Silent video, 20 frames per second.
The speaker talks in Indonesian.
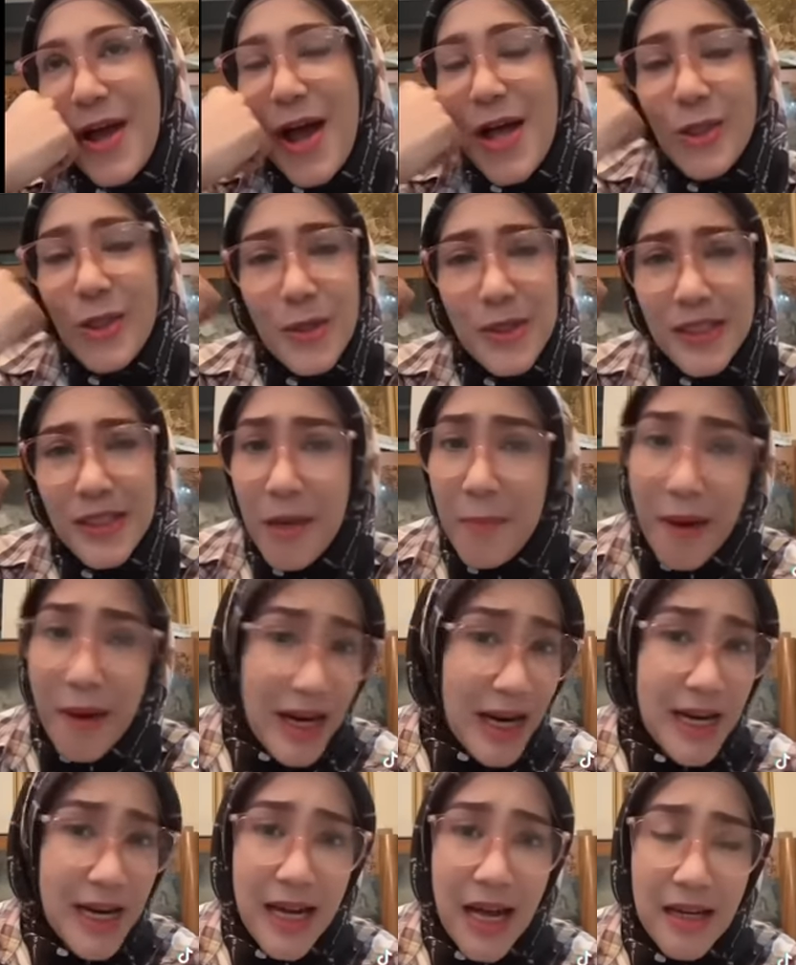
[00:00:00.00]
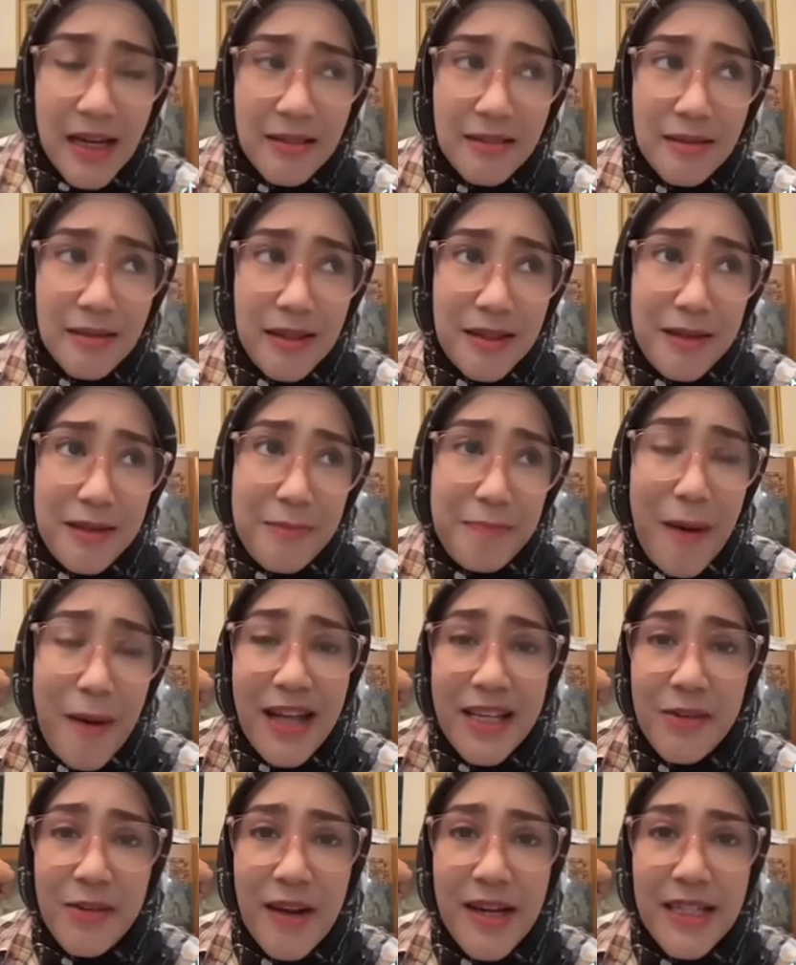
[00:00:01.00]
Terus gimana dengan uh, Pak
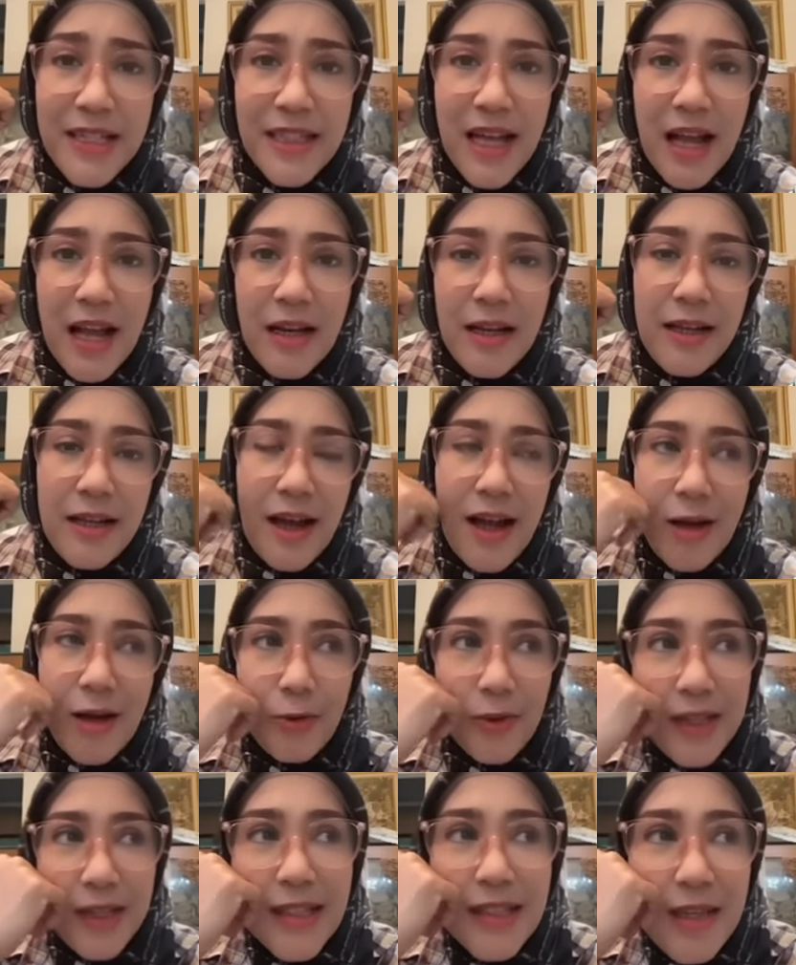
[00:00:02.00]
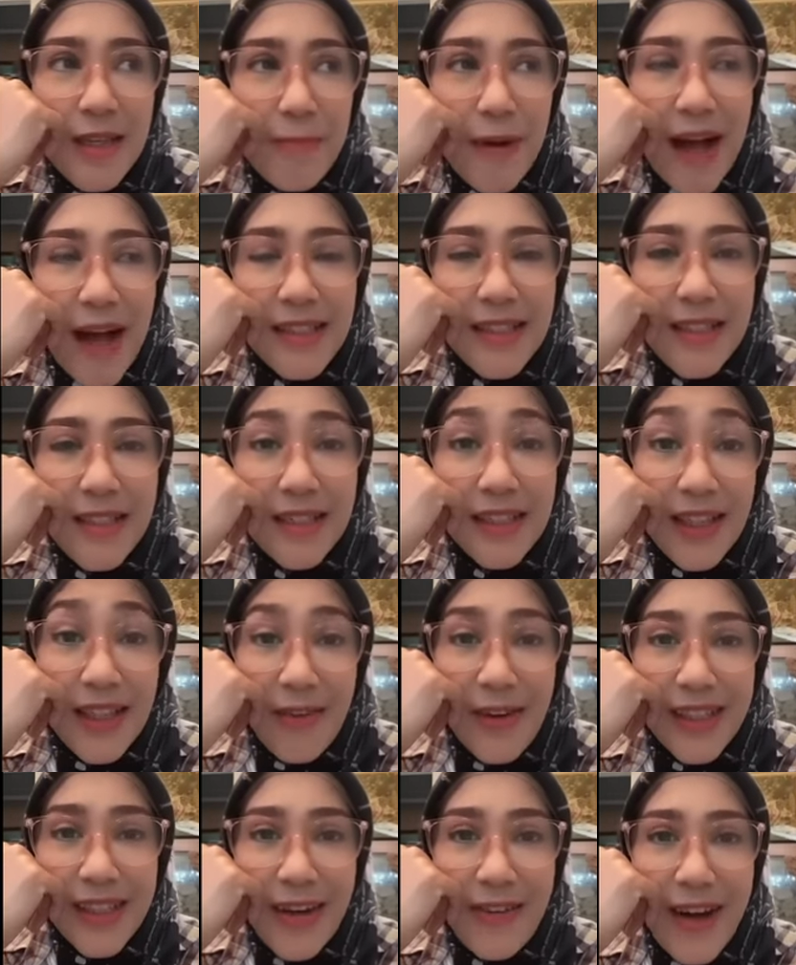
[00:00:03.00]
Haji Faisal? Yang aku lihat sih Pak Haji
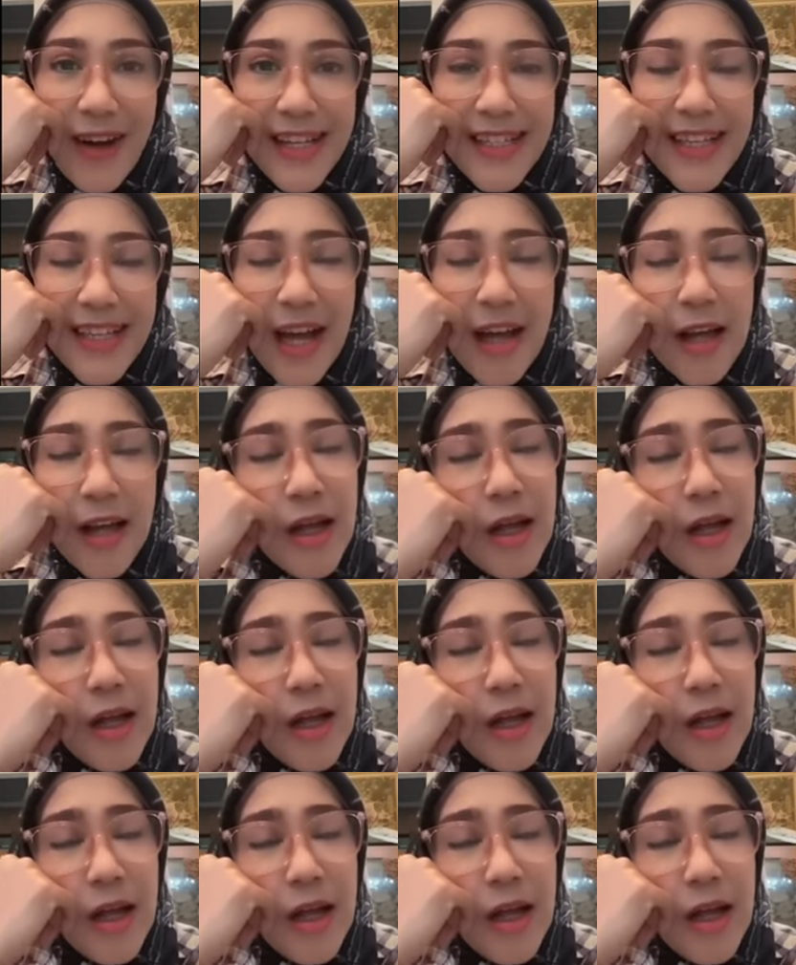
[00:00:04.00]
ketawa ketawa-ketawa aja.